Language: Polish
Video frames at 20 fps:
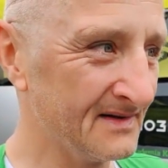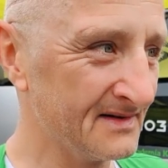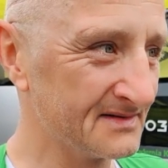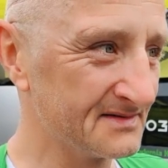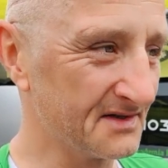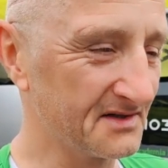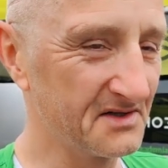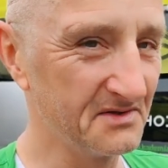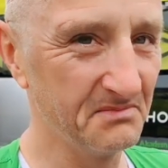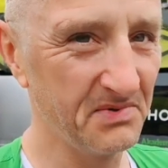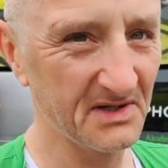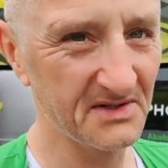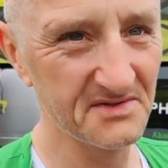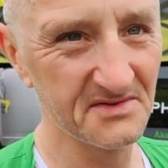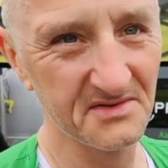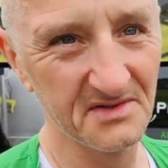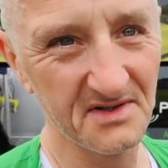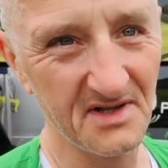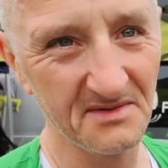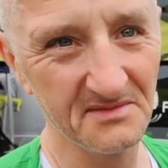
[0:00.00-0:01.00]
Y, taki bardzo
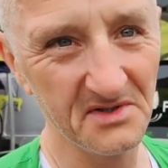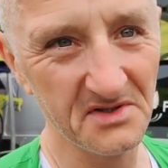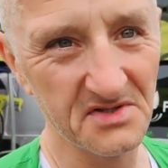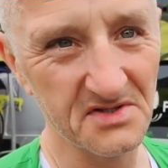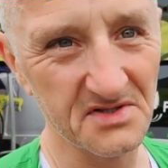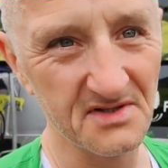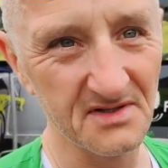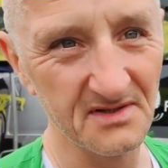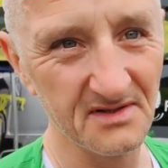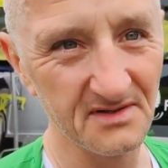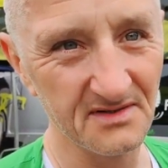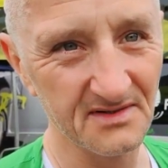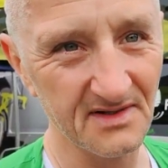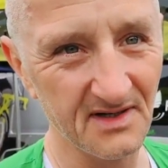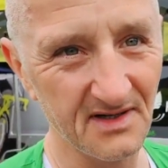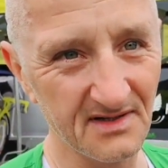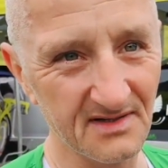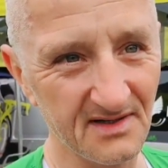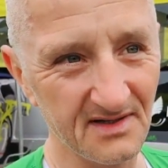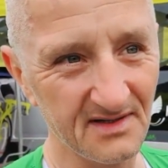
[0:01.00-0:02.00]
dynamiczny. No,
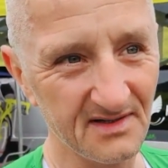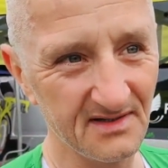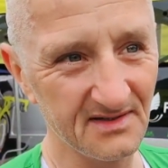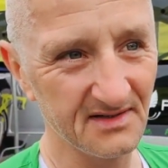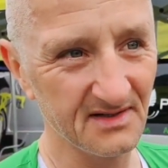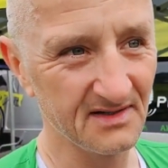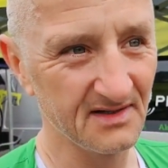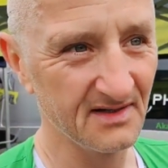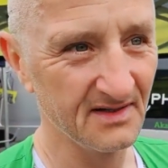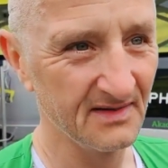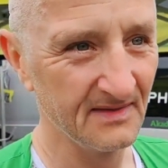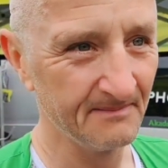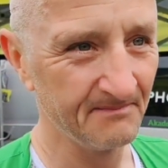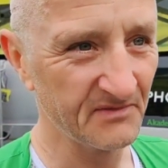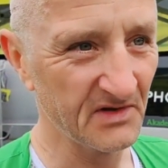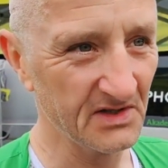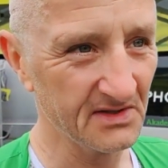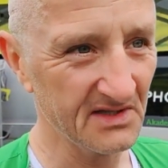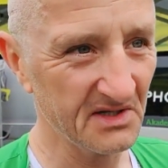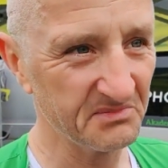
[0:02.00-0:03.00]
na, na,
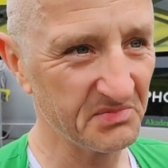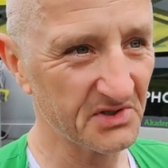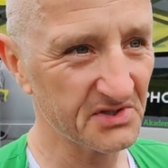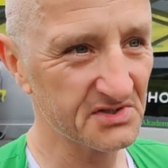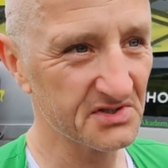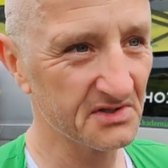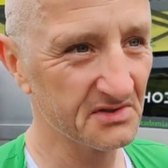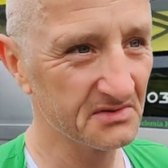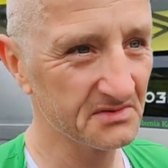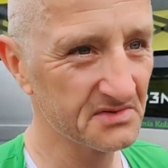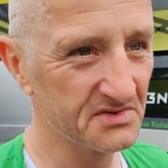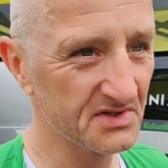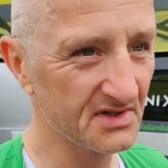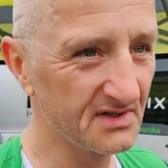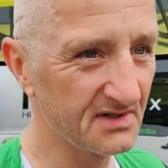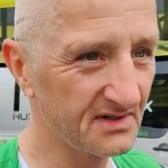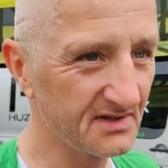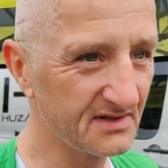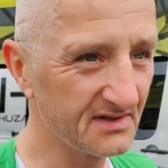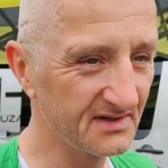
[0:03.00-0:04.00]
nie, na pierwszej rundzie
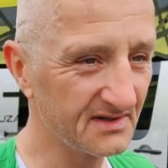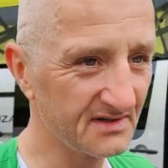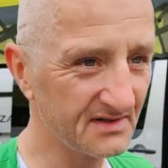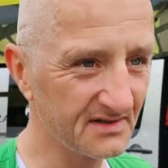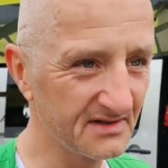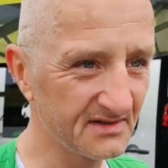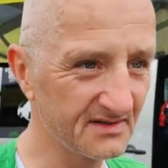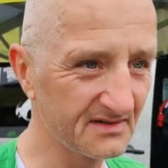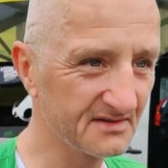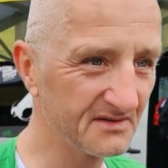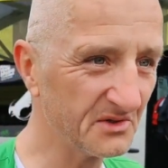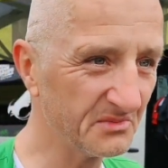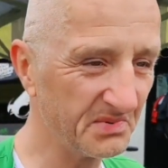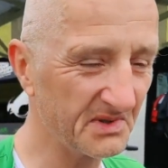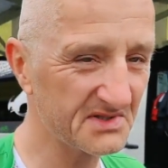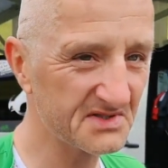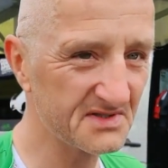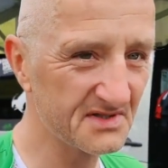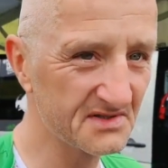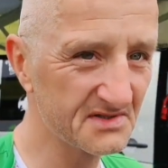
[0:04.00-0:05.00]
grupa
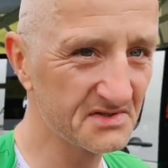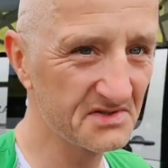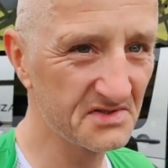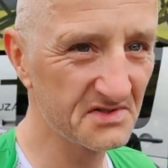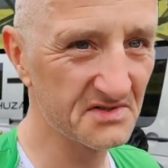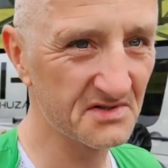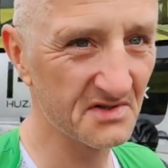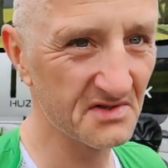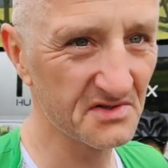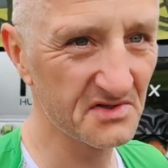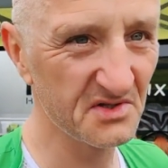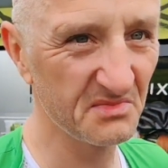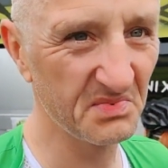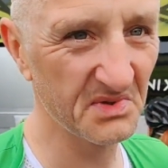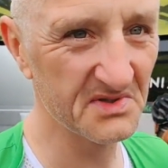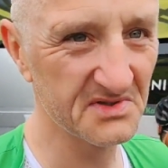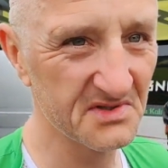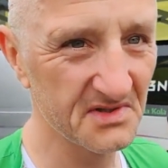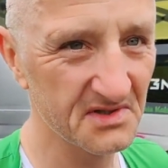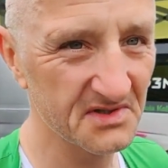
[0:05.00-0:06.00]

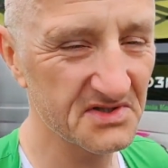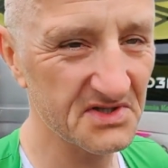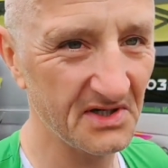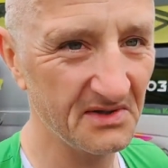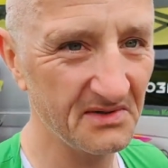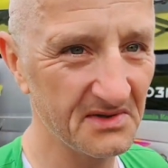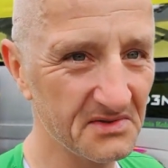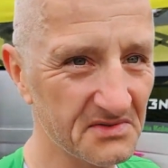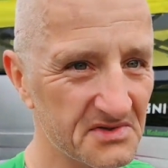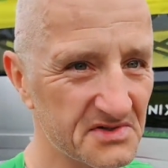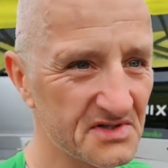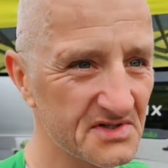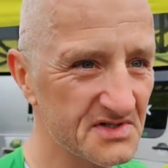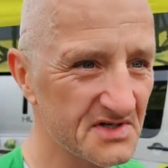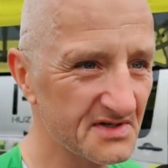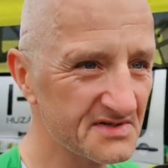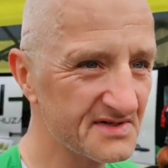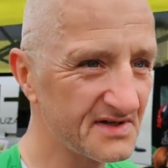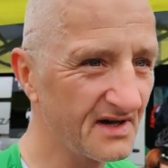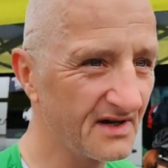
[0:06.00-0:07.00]
40-45 wleciała już
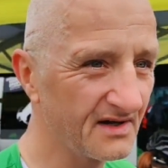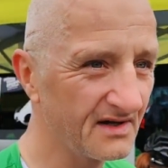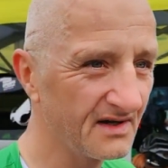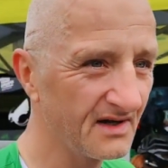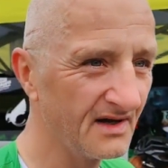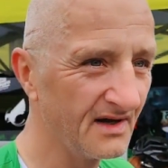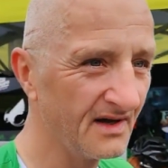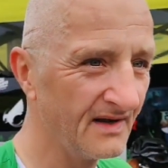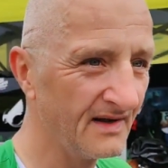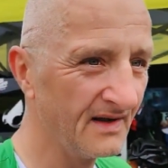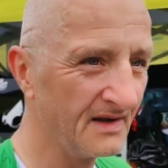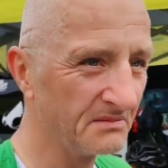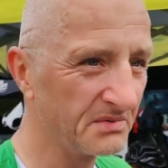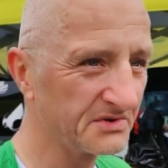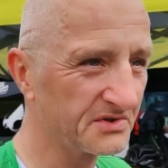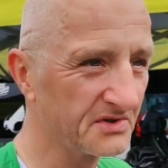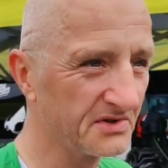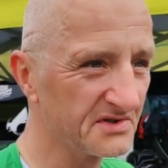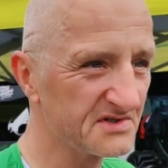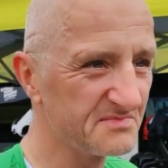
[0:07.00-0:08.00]
30
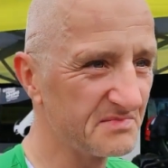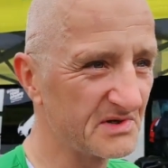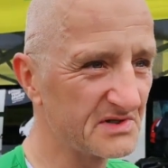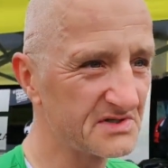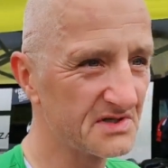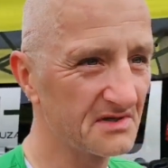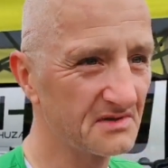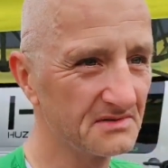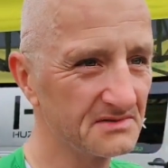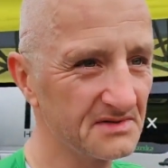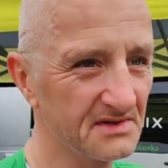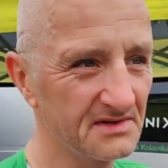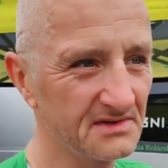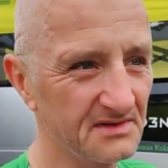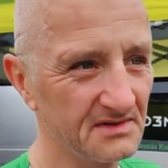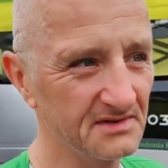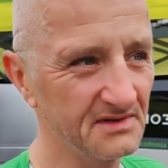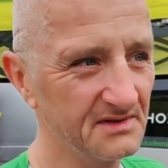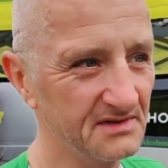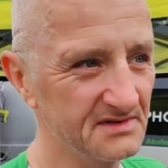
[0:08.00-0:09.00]
pod koniec pierwszej rundy,
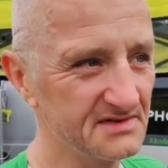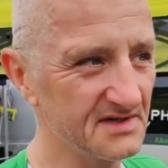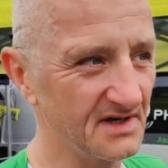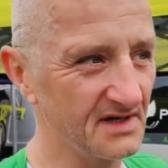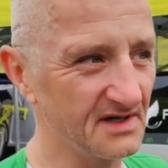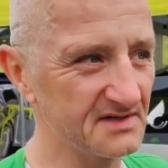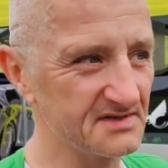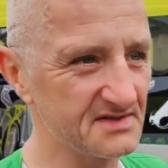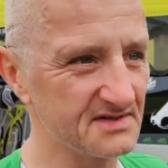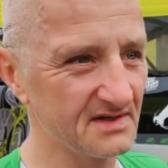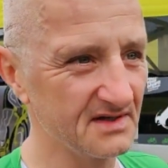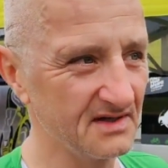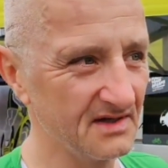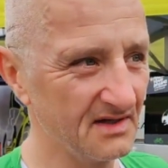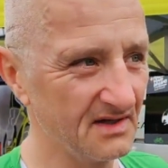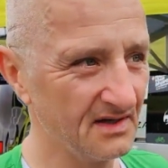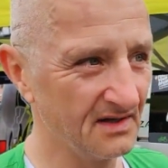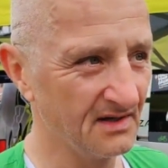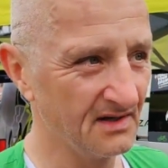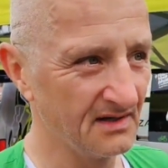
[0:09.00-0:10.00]
no i zaraz,
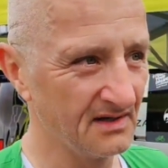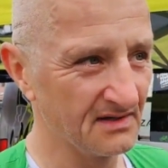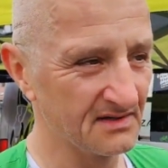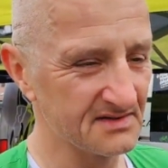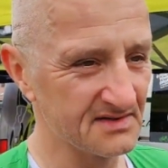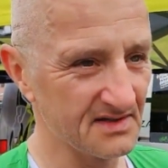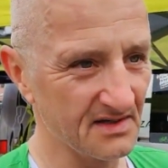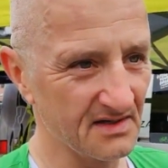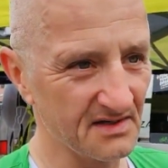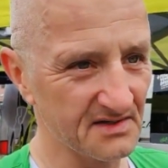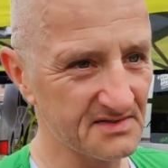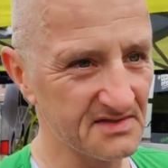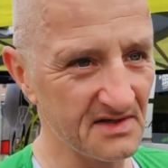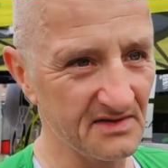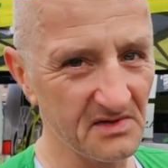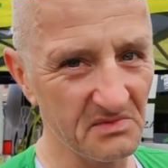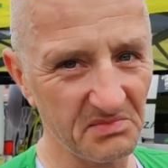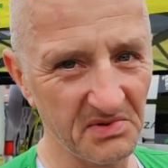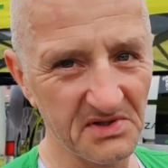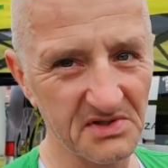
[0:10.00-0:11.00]
zaraz nie
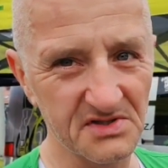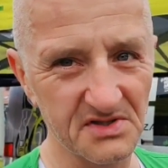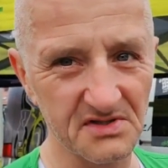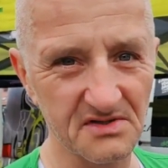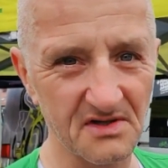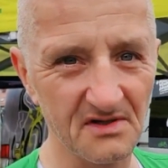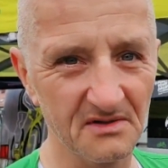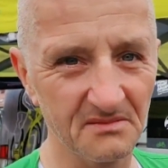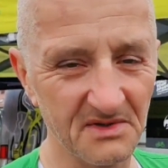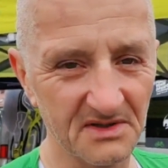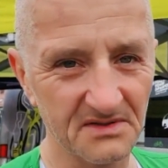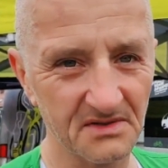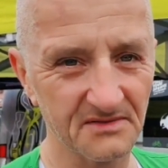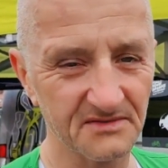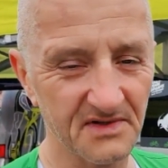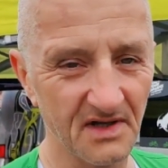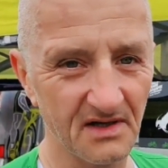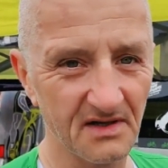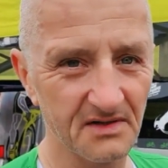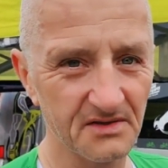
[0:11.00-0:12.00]
wiem, 5-6
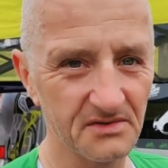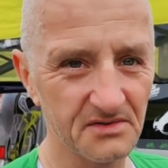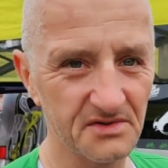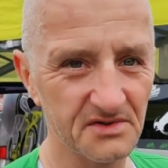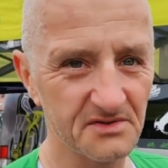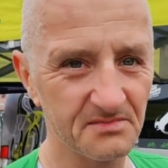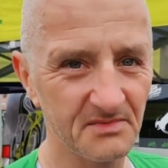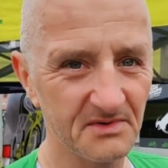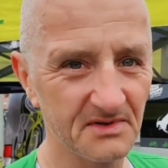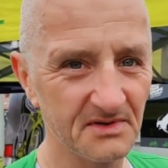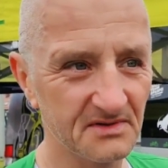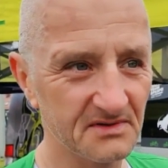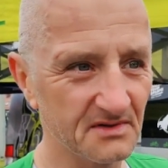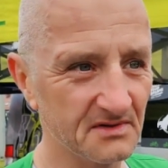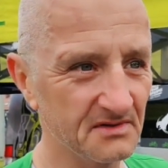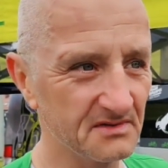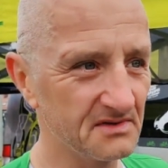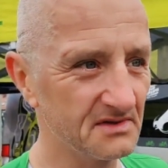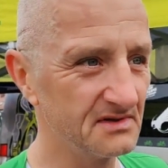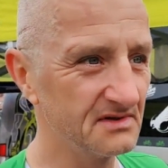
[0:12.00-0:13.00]
km dalej już żeśmy
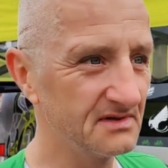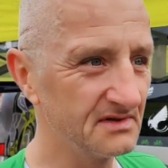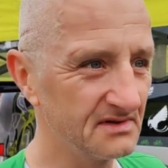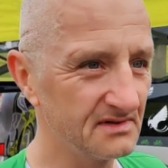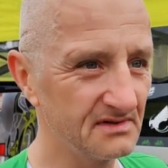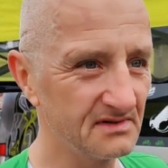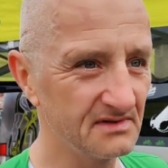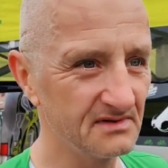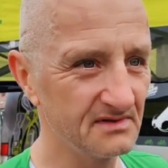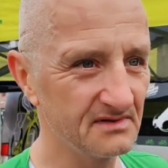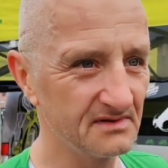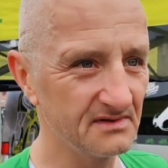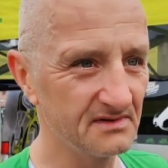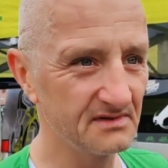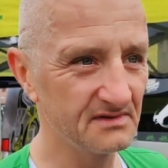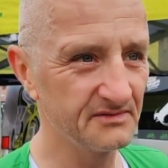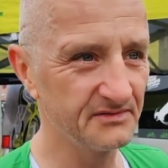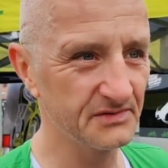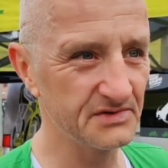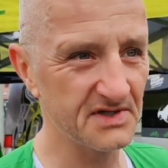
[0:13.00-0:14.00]
dogonili
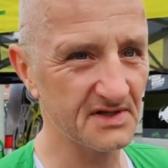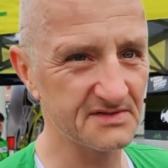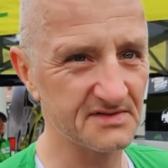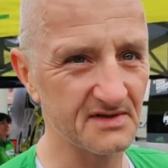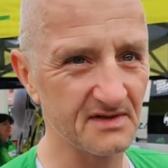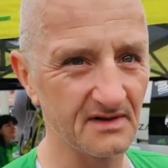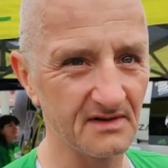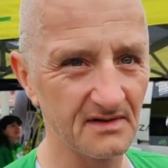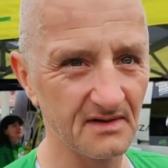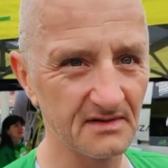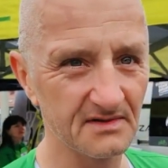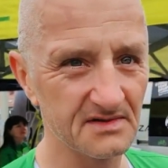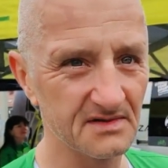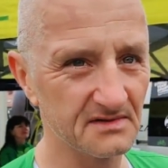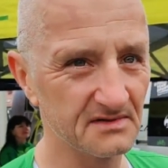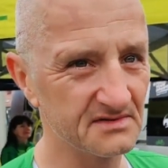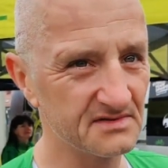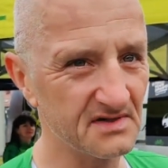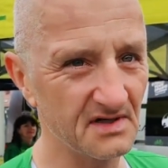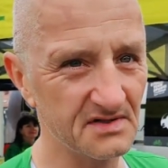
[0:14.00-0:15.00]
20. Także
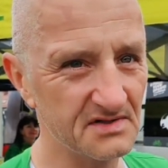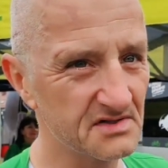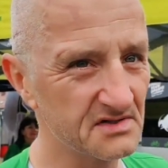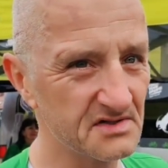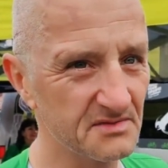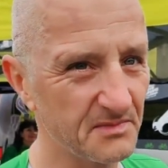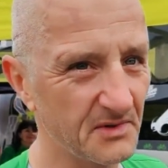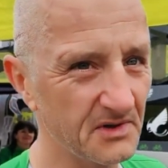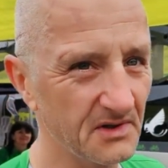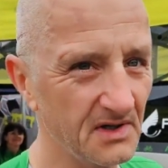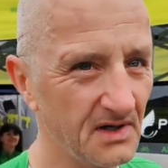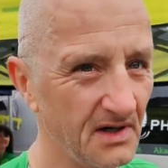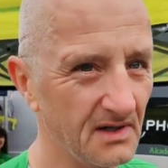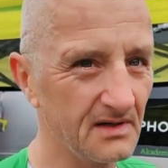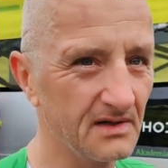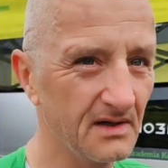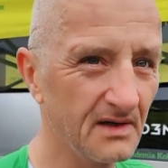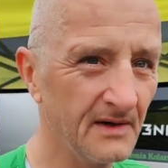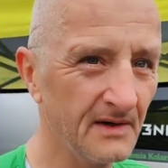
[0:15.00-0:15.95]
no strasznie szybko jechali.